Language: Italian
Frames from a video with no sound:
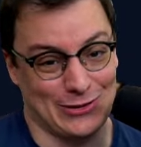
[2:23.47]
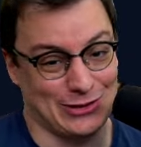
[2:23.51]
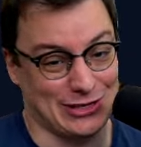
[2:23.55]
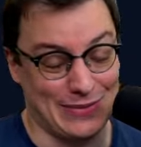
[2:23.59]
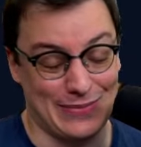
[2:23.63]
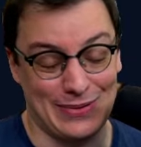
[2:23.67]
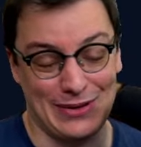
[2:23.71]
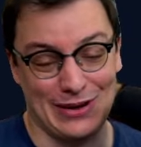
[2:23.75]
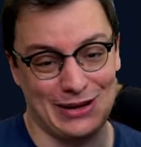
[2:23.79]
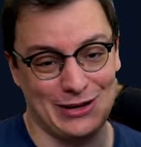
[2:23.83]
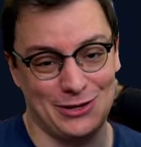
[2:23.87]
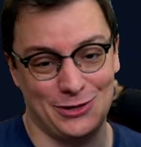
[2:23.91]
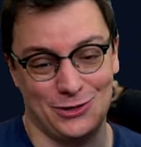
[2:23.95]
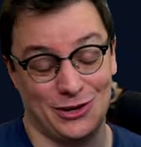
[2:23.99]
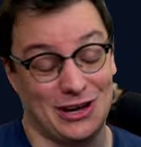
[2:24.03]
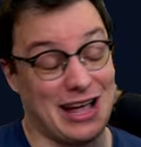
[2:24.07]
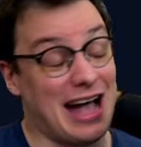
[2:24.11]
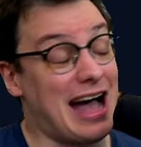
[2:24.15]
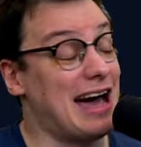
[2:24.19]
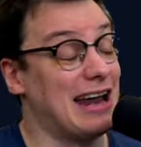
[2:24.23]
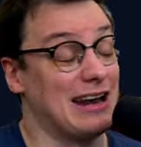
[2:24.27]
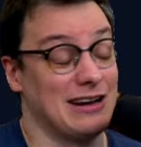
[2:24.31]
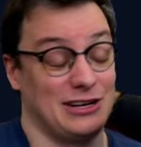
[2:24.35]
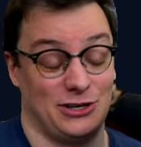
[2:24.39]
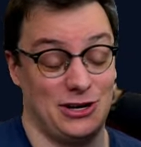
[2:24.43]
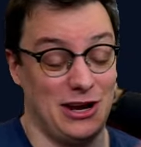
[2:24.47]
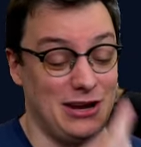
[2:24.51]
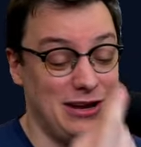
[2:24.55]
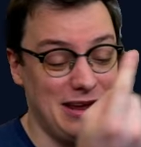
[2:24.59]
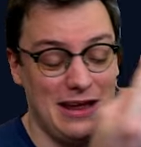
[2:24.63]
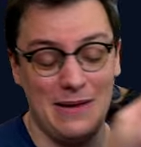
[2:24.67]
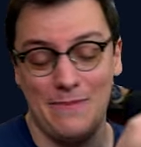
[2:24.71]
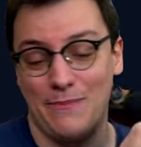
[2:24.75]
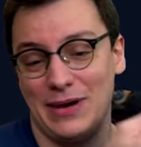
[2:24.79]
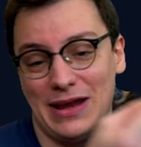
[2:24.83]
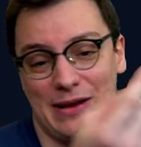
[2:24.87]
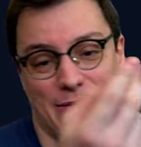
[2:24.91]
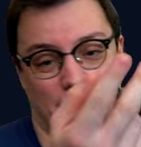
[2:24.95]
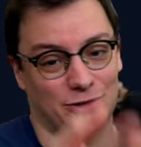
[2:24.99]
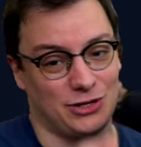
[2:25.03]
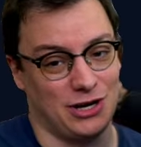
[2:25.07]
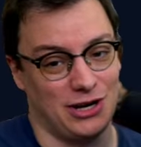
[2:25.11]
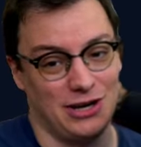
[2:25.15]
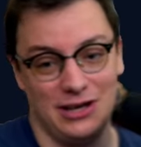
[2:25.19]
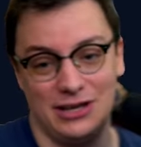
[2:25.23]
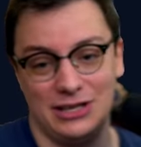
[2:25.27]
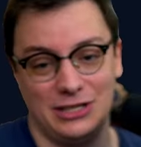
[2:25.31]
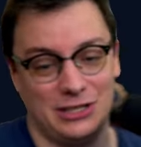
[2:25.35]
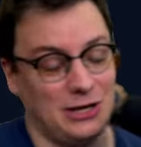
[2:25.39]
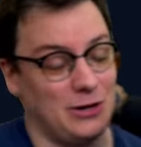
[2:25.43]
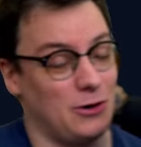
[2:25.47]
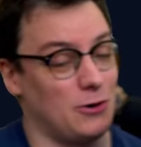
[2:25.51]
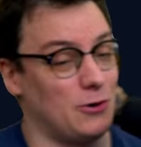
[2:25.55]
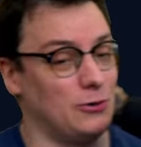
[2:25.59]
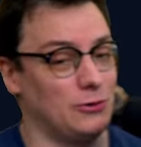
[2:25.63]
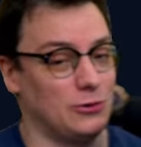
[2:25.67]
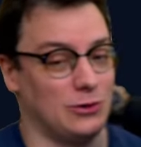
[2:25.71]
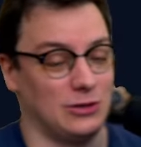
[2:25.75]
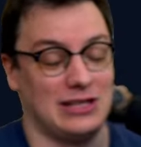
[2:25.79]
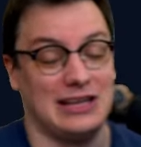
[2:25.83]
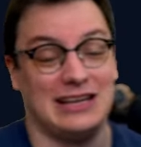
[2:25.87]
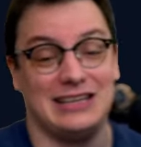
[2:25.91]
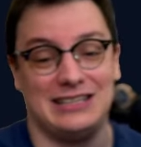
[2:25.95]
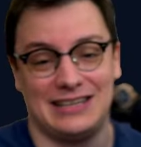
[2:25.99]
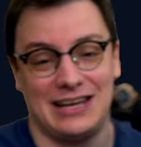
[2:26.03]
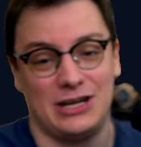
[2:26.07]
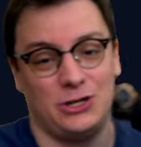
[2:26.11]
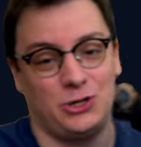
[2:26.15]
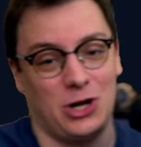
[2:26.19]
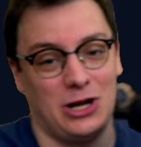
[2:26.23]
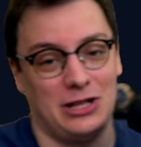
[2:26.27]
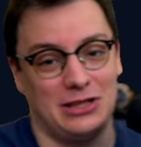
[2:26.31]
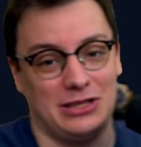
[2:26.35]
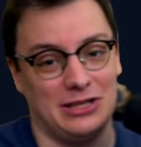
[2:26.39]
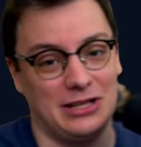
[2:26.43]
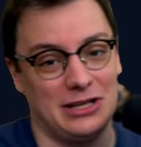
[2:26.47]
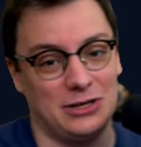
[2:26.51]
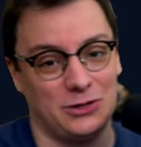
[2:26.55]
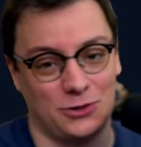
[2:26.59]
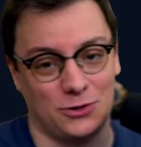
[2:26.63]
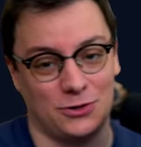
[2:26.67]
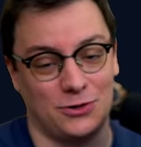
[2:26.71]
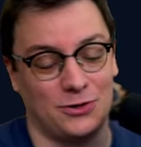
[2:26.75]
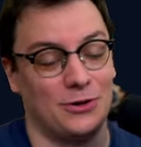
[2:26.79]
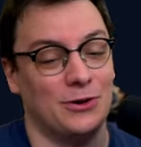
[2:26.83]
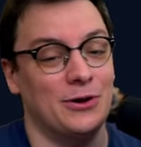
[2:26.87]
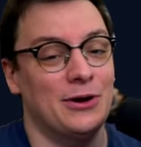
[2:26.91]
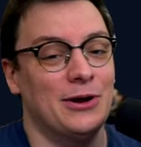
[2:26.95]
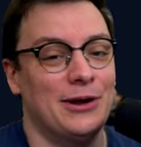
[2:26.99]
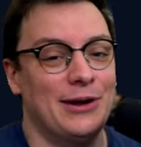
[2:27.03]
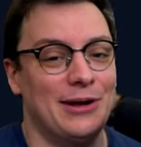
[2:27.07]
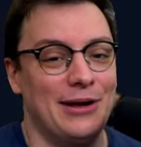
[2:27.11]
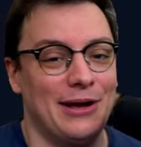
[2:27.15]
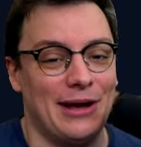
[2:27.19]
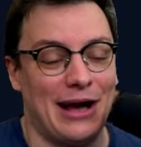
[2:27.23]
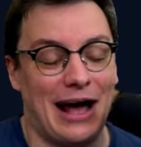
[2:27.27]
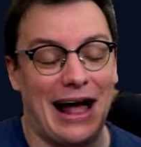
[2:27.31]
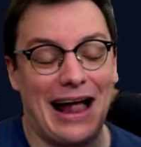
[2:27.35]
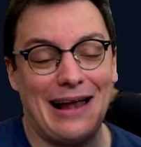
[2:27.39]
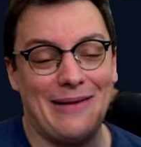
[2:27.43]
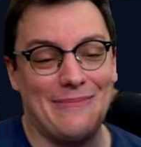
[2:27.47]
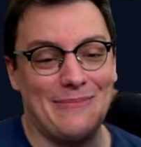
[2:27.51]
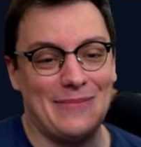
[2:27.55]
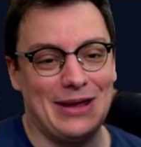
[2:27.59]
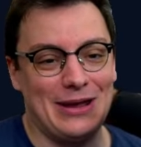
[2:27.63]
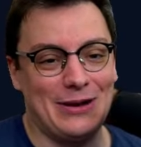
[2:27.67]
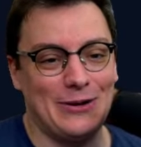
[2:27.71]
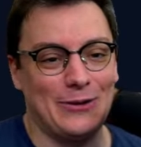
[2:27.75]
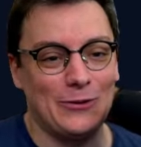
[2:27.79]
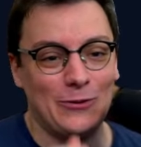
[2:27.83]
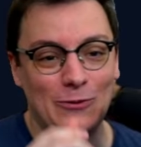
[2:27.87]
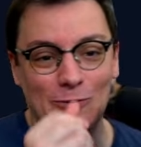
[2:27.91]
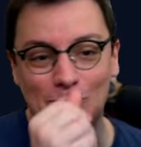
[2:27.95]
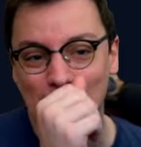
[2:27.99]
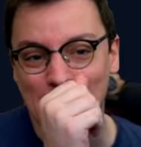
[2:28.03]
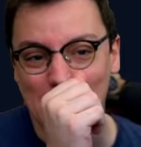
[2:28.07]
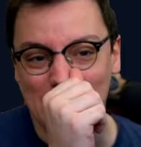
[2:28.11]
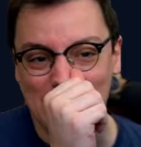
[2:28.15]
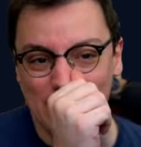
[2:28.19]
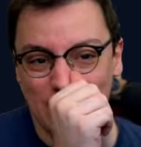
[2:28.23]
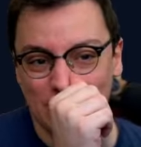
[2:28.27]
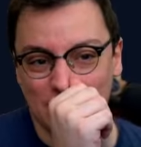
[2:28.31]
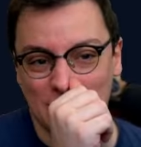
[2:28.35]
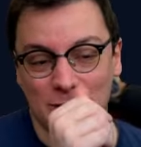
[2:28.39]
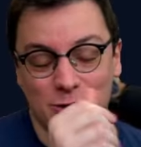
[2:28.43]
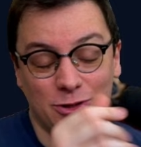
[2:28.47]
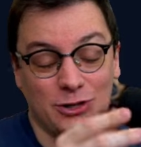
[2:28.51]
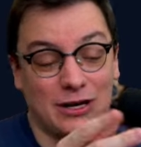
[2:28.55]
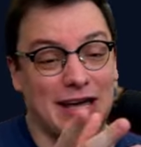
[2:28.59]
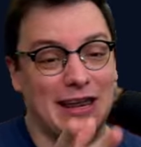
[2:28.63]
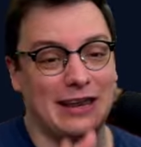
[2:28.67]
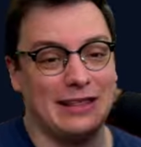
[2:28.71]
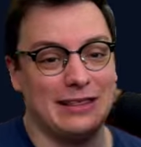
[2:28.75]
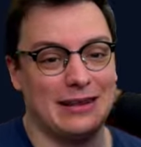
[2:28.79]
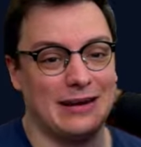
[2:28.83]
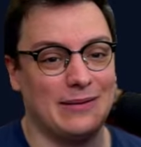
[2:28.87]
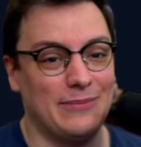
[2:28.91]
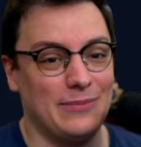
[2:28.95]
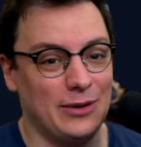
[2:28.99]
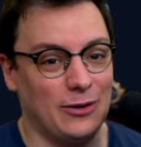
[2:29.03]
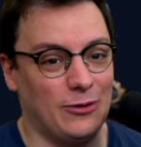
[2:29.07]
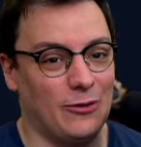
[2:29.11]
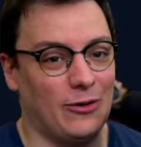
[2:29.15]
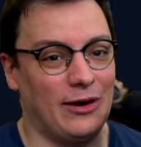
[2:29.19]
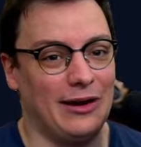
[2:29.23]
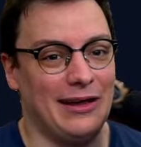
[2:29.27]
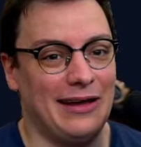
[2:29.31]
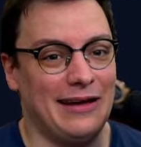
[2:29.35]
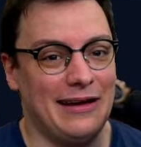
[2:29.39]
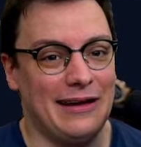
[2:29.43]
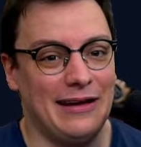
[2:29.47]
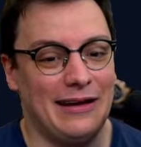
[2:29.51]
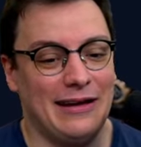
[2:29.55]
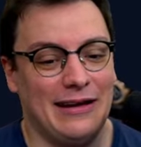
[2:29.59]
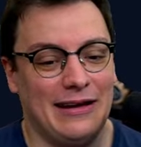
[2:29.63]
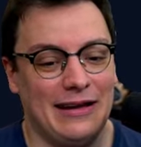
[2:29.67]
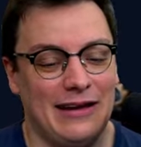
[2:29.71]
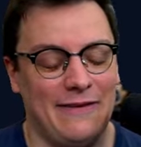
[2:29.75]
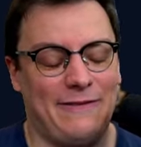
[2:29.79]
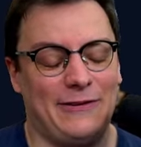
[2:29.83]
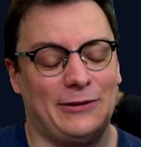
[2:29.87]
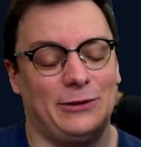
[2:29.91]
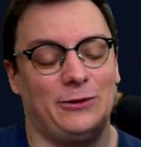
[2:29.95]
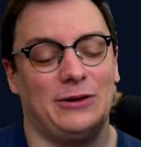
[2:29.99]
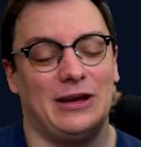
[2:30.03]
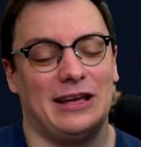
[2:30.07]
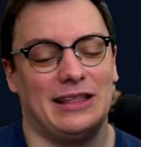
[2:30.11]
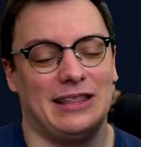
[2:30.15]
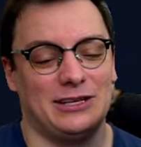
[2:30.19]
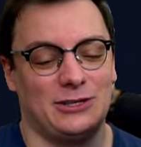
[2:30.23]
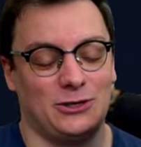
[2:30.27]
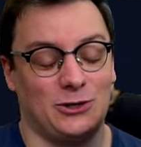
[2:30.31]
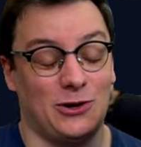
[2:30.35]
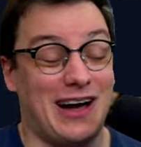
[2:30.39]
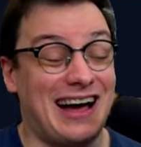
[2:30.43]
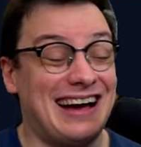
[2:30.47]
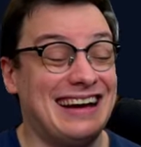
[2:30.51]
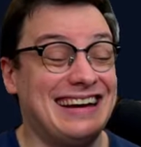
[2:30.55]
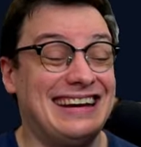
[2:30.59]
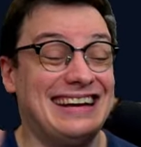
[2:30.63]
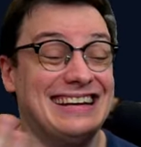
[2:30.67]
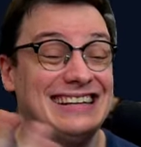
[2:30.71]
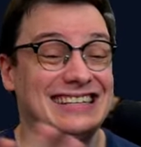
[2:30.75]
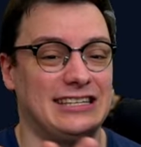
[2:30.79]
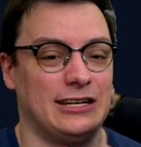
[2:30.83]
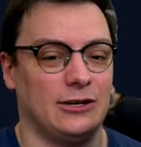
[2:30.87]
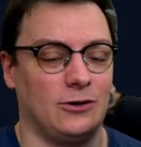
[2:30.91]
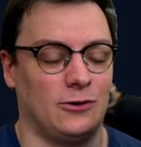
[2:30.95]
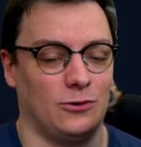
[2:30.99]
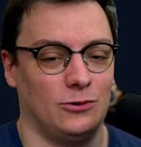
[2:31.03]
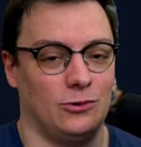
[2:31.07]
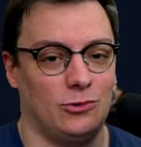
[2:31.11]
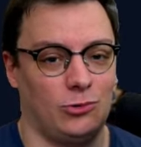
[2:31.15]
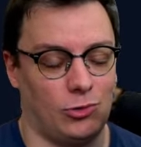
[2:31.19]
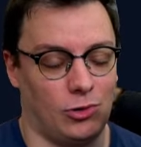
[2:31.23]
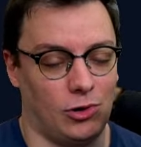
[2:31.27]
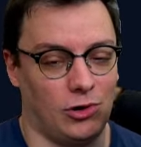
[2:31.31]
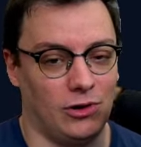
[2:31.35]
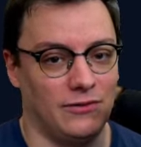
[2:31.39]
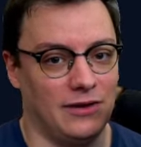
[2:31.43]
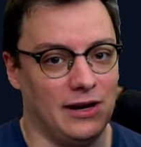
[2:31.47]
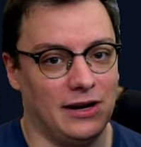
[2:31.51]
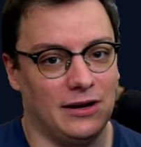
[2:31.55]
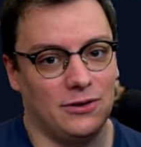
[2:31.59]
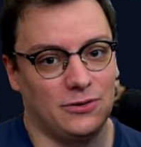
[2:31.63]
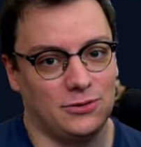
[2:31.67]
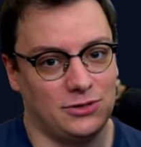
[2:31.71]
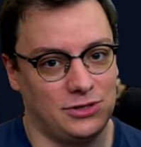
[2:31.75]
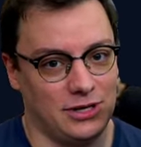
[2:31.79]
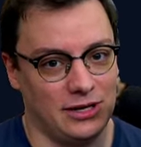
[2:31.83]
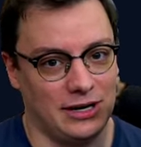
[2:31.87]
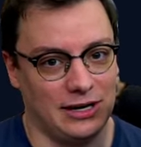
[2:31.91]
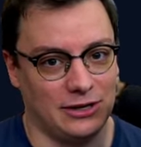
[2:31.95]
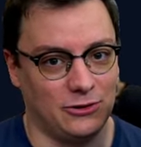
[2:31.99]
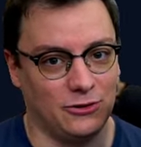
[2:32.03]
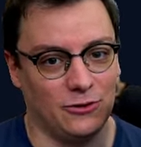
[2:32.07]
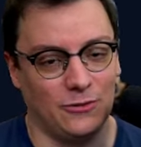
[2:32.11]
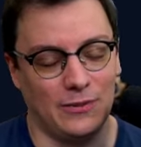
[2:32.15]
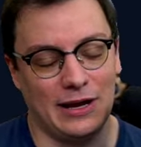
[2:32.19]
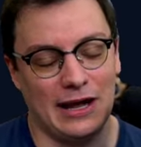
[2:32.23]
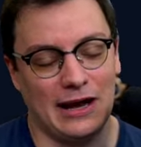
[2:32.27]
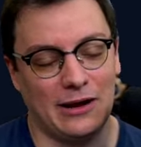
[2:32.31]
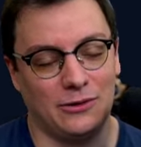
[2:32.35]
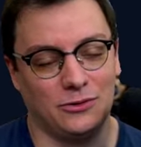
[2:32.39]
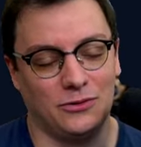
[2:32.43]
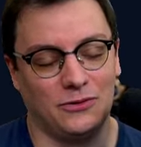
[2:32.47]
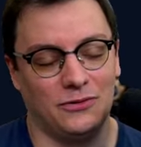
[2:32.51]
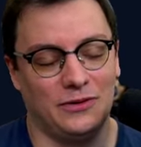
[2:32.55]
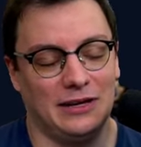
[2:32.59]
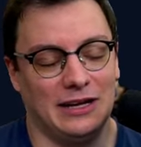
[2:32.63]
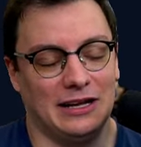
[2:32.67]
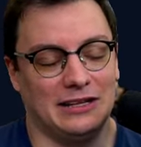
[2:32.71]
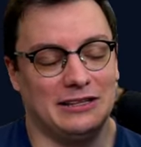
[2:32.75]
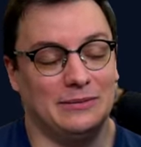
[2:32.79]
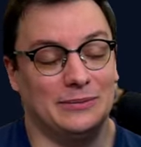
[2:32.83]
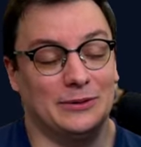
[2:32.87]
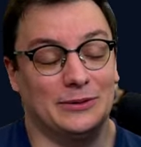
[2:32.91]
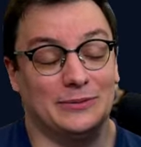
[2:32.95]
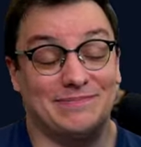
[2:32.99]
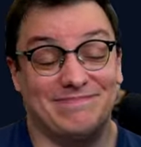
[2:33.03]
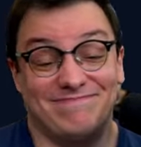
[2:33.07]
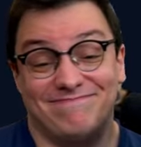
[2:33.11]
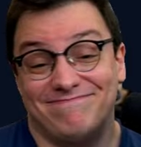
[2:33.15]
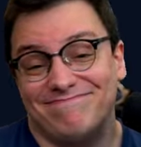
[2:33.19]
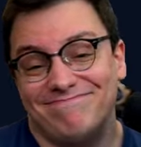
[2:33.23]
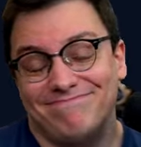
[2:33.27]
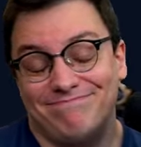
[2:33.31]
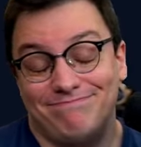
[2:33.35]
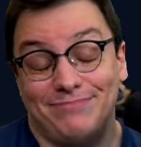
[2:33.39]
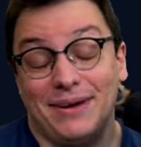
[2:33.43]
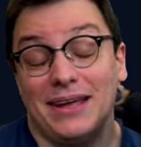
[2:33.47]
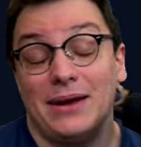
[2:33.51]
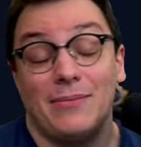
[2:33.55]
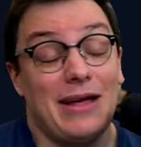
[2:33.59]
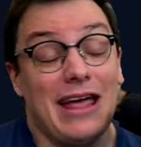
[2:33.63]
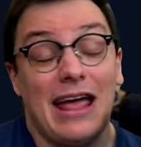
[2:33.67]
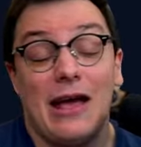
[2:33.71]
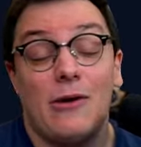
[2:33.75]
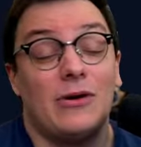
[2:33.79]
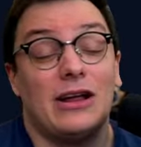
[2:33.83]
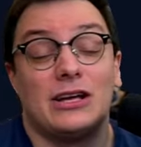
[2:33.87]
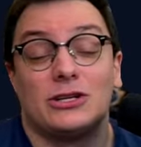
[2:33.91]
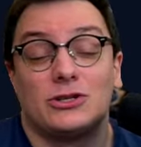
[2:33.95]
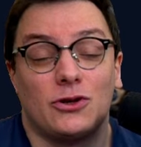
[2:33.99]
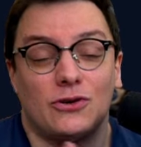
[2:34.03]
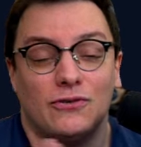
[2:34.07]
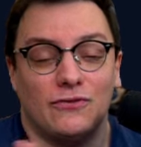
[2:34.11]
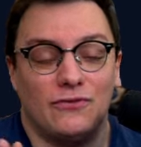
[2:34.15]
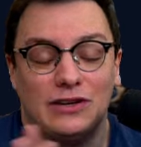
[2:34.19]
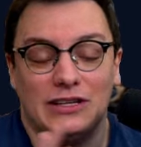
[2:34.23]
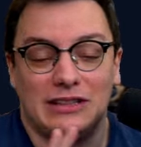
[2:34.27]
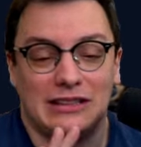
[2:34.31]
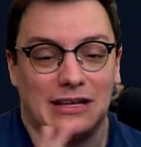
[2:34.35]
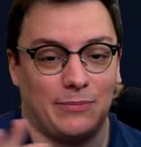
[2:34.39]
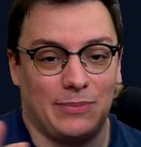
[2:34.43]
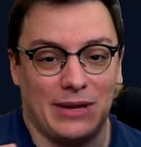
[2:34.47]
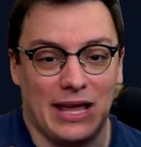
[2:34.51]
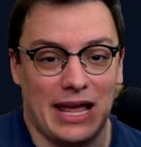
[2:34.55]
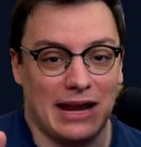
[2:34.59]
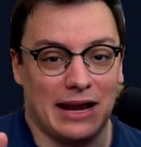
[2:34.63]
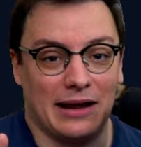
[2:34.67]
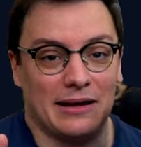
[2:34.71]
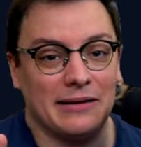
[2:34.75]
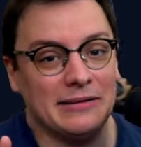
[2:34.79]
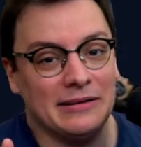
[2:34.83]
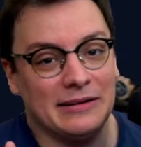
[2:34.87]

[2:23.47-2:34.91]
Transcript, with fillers: saperli giocare. Scegli il primo, scegli il secondo, te li sei scelti da solo, almeno un minimo sai giocare in entrambi i ruoli. Il fatto che adesso anche il secondo ruolo viene considerato come autofill è tipo, per me è una sconfitta piena